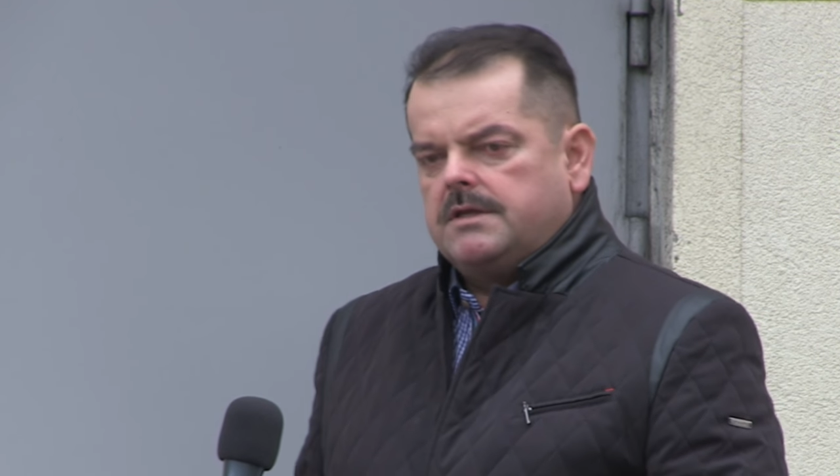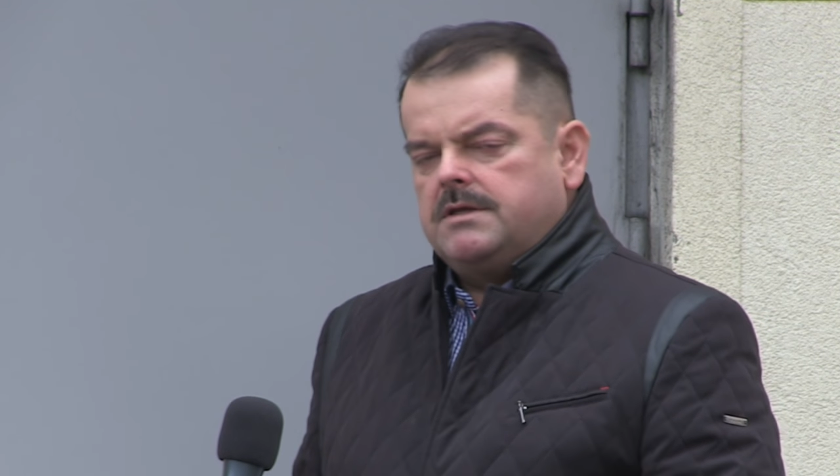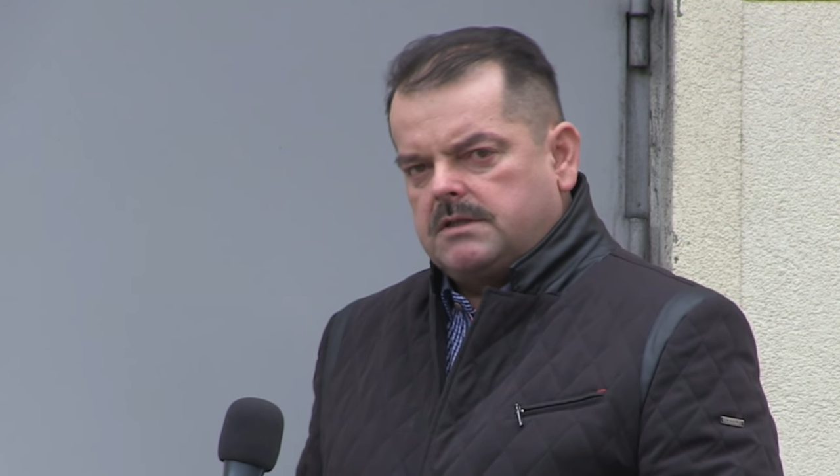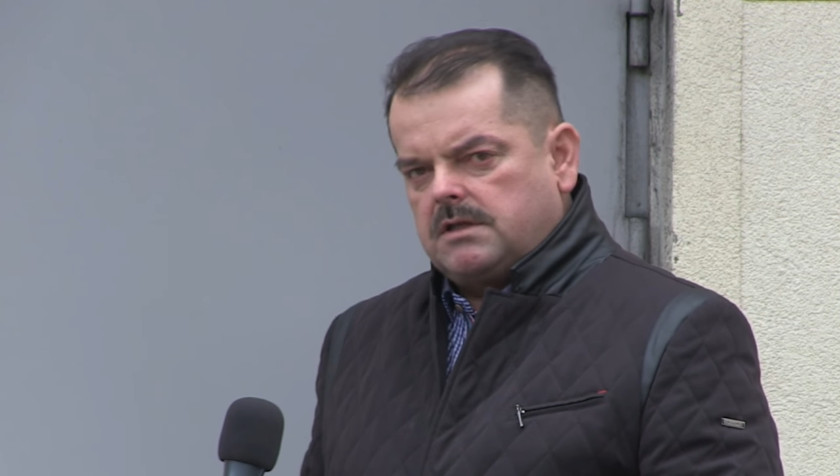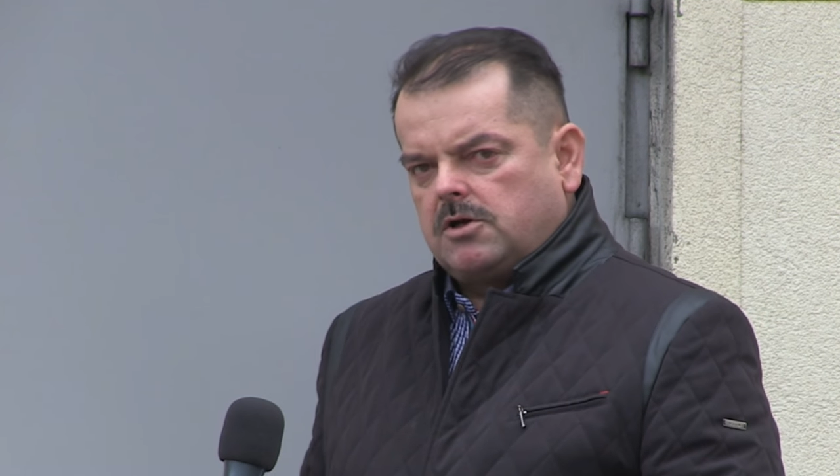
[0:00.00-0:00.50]

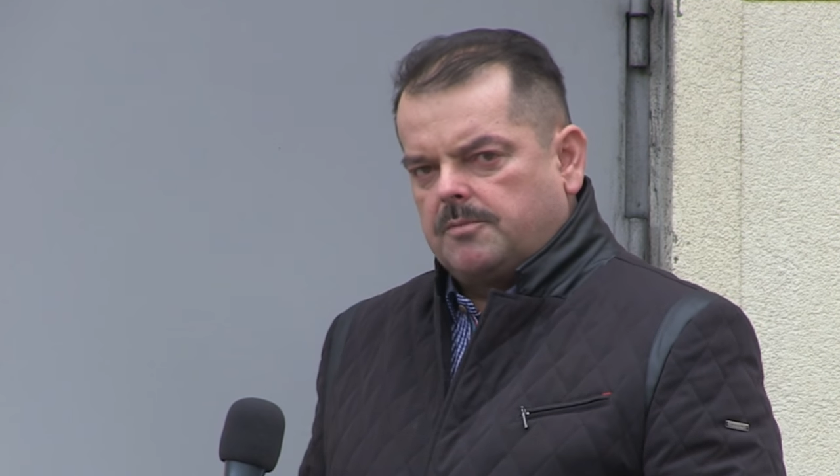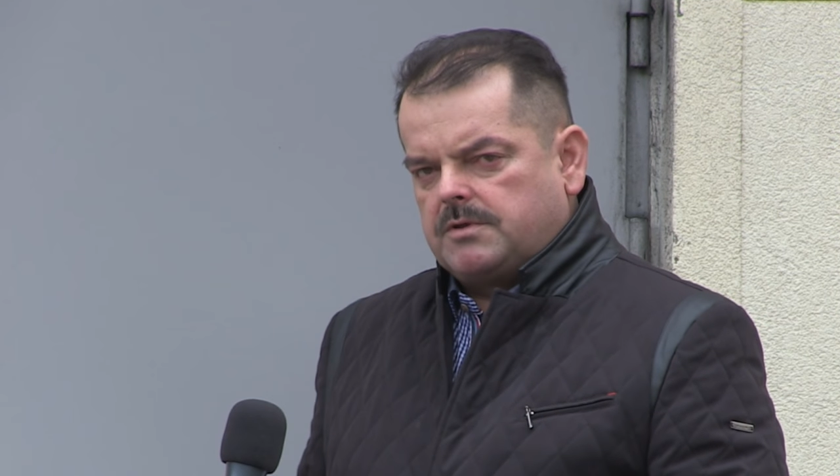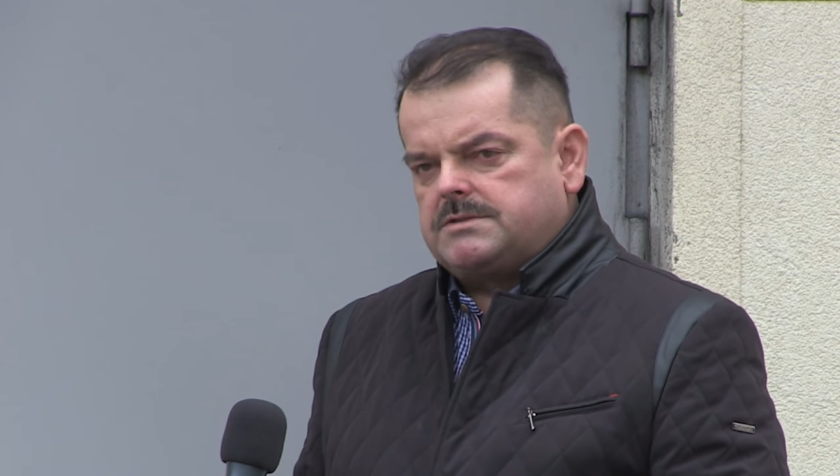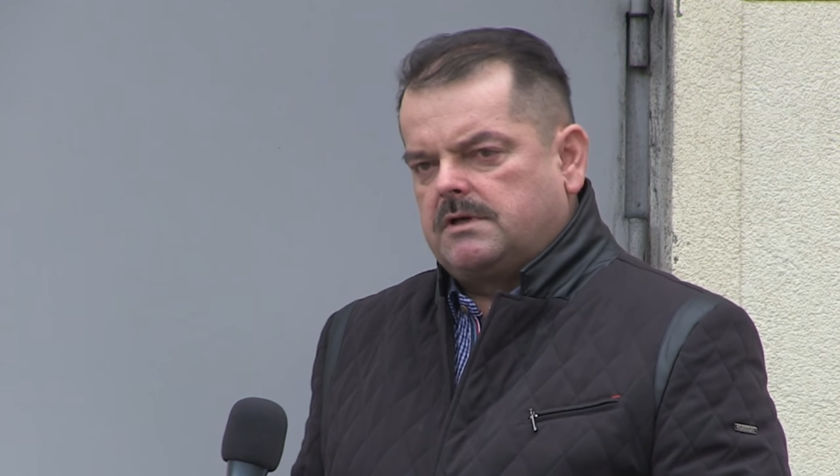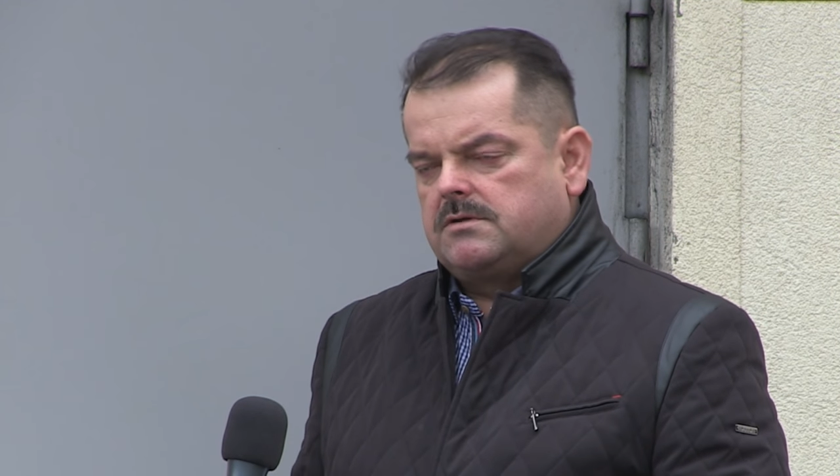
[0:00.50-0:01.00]
nie tylko
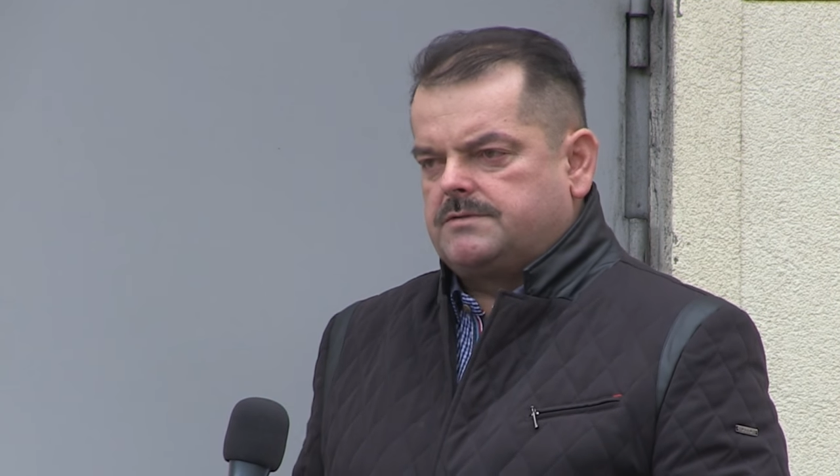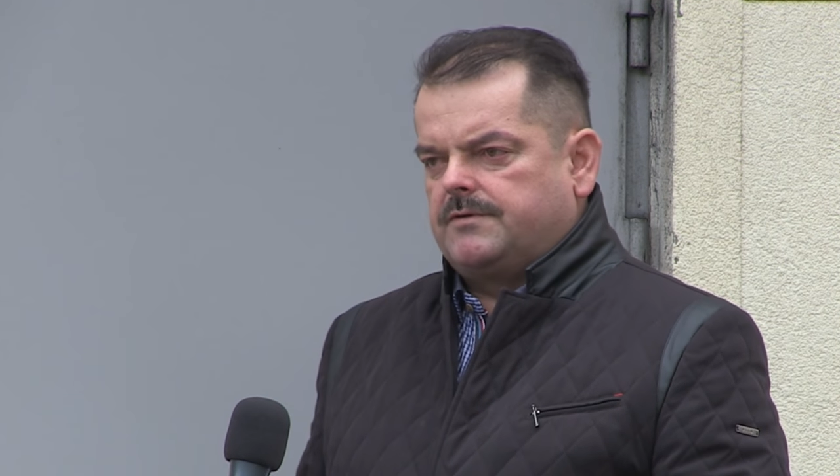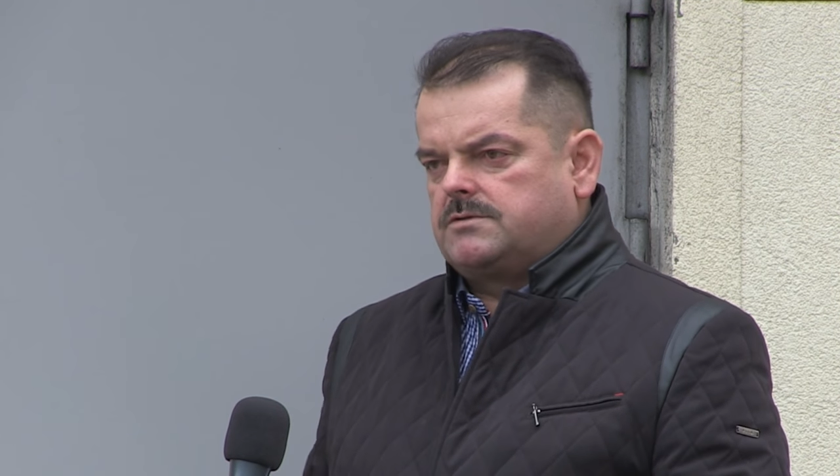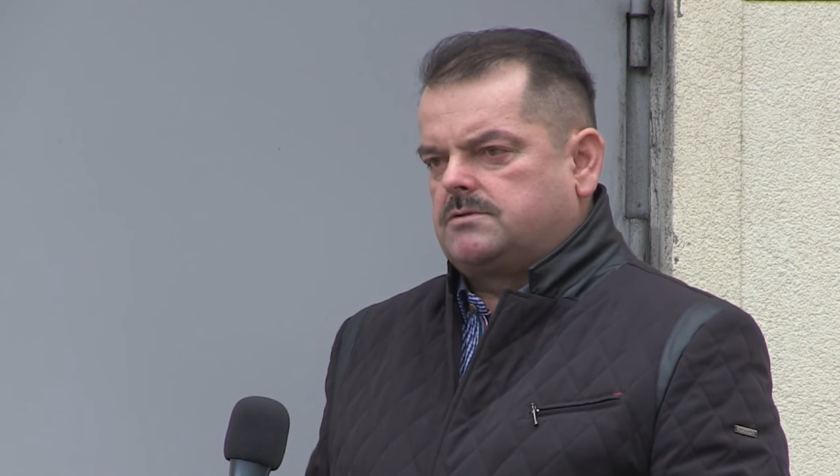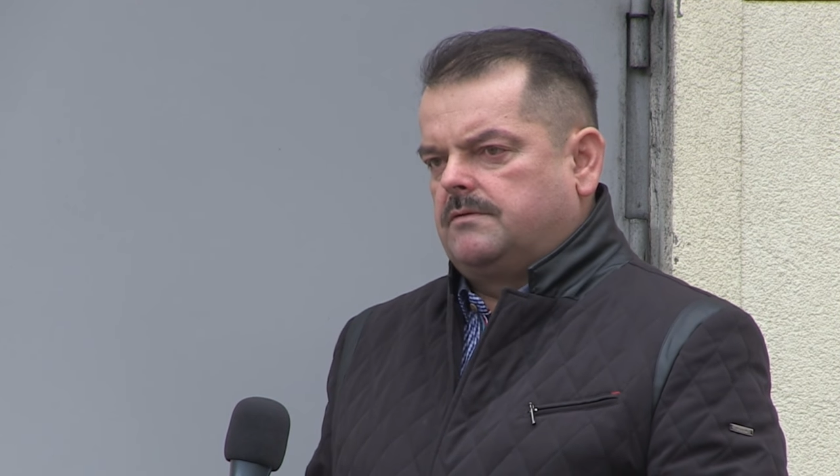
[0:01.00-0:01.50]
Polskiego
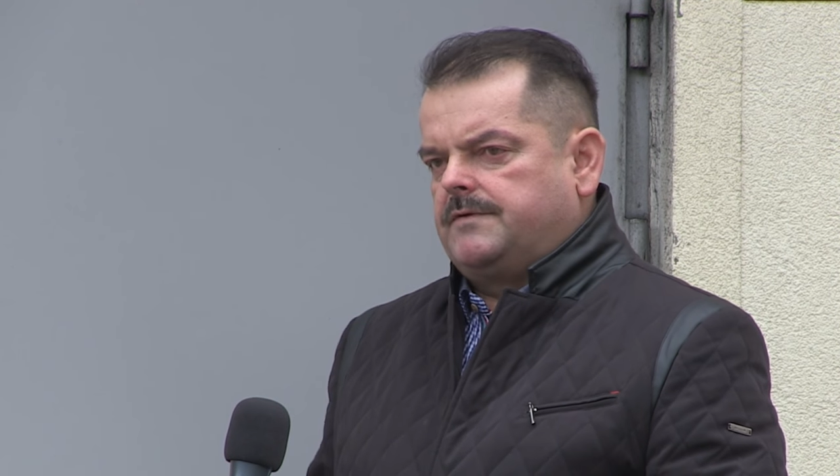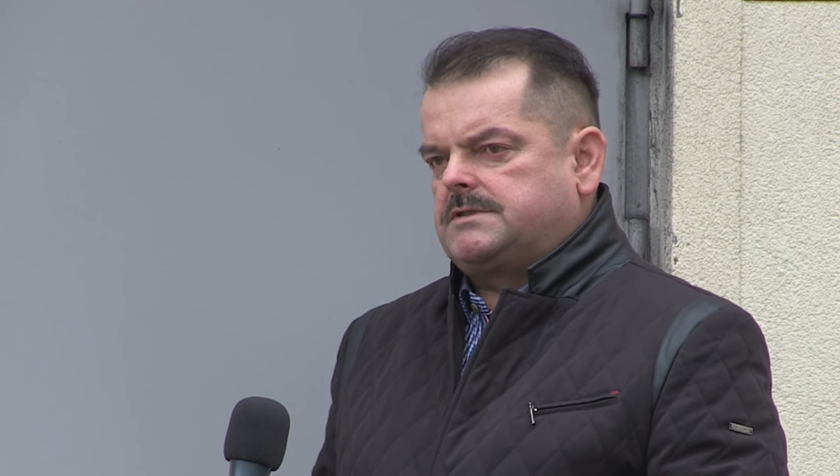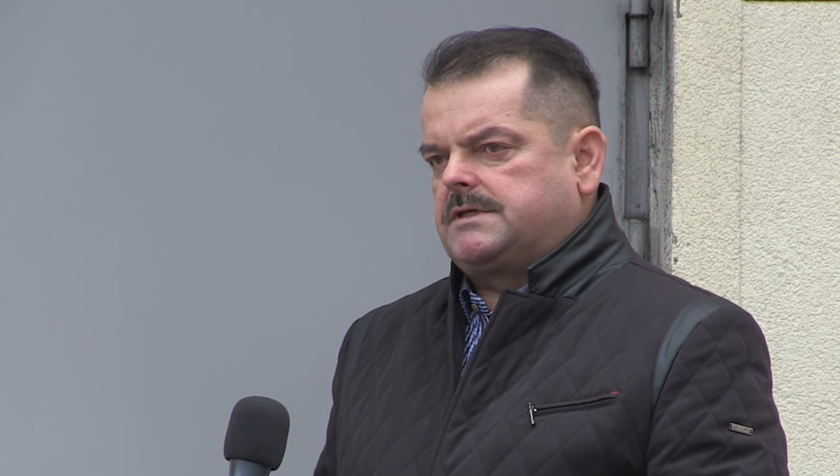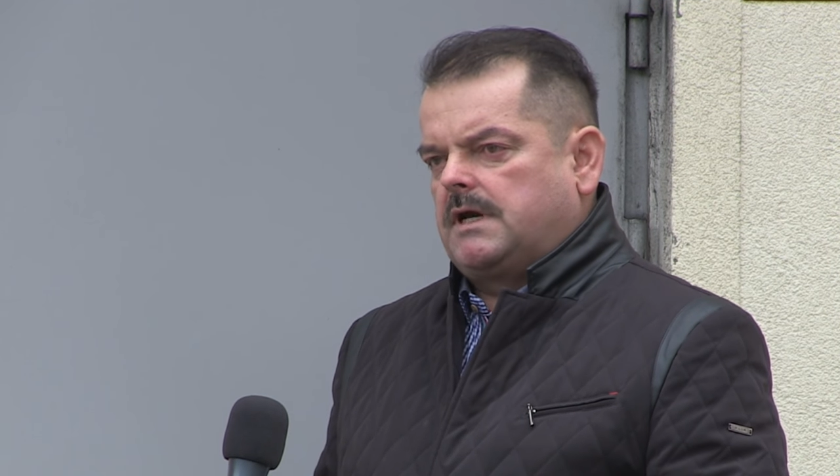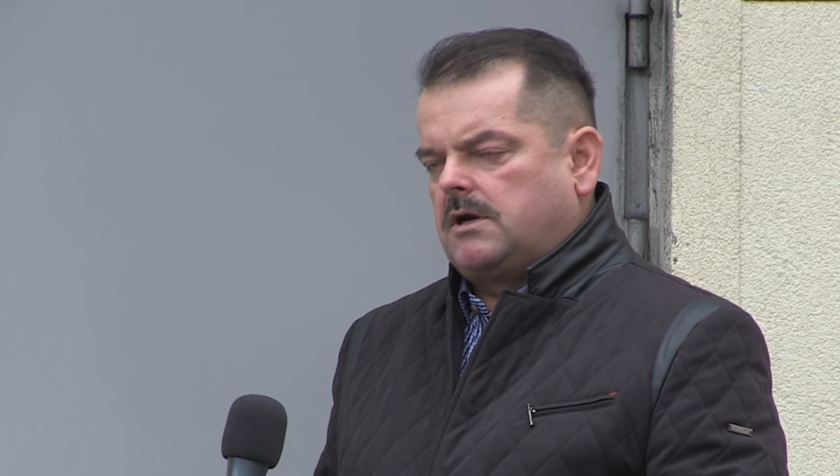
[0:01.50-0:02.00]
Związku
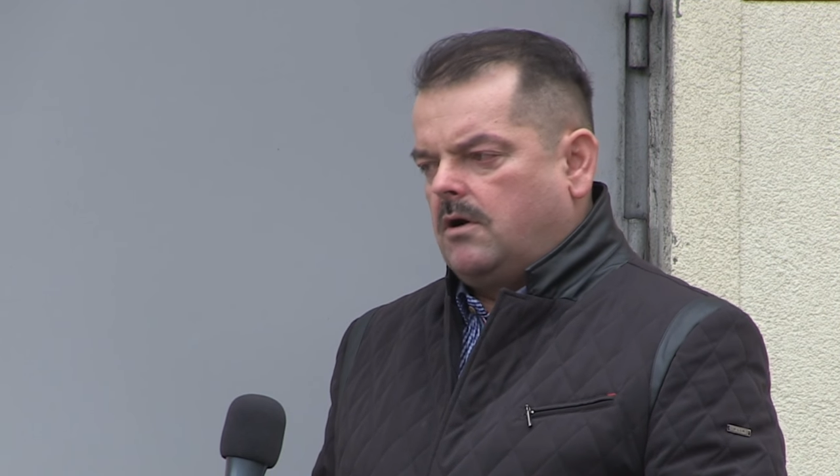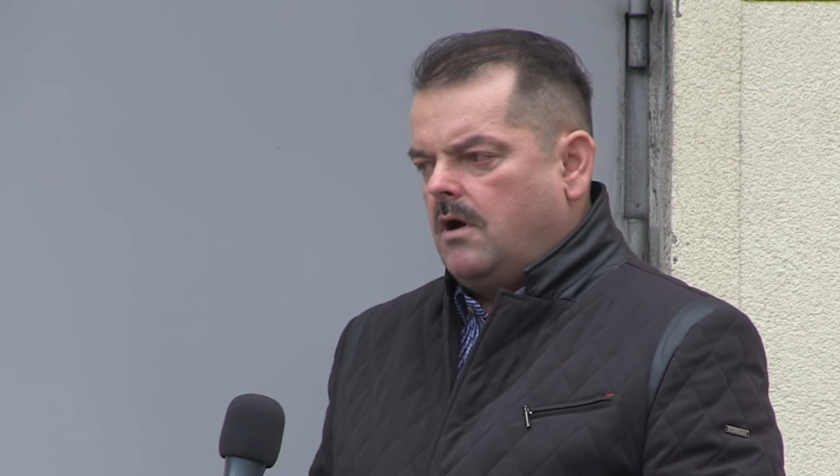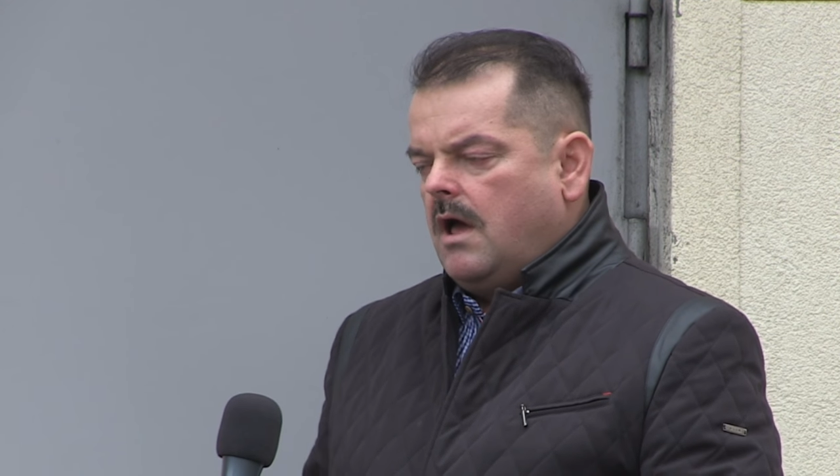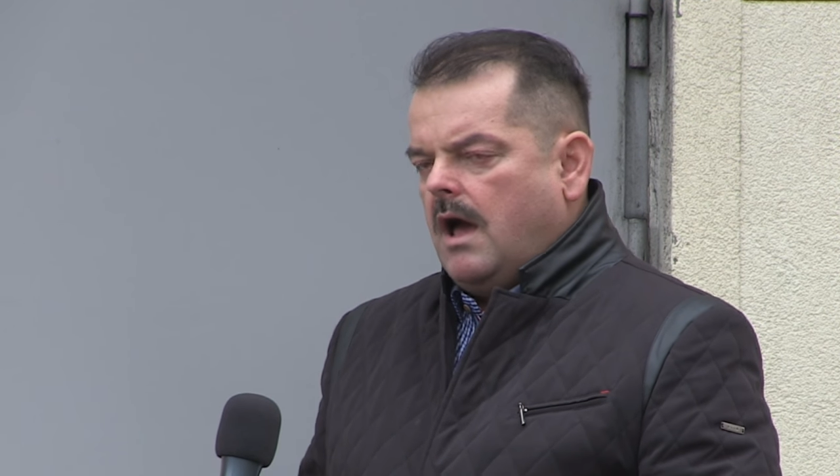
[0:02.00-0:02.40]
Owieckiego,